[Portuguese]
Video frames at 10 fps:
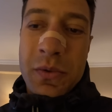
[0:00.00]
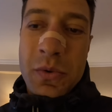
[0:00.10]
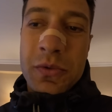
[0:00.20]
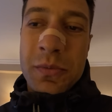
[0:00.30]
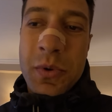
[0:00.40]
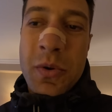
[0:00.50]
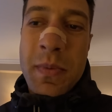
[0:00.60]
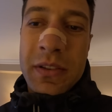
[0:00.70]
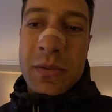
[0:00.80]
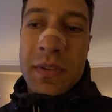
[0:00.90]
eu conto um pouco
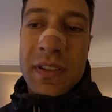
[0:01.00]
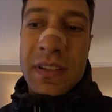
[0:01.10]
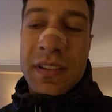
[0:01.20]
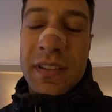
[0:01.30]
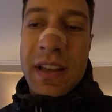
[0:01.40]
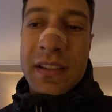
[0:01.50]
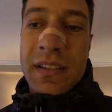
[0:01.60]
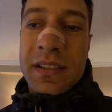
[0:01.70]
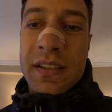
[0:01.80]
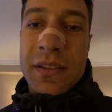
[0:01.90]
mais sobre essa,
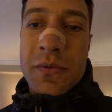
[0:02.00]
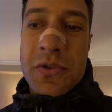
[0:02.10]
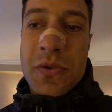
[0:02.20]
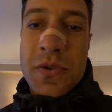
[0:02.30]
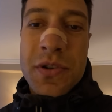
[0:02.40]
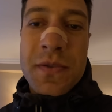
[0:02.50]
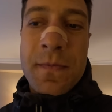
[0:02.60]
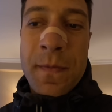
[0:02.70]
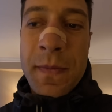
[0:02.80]
essa sessão de hoje.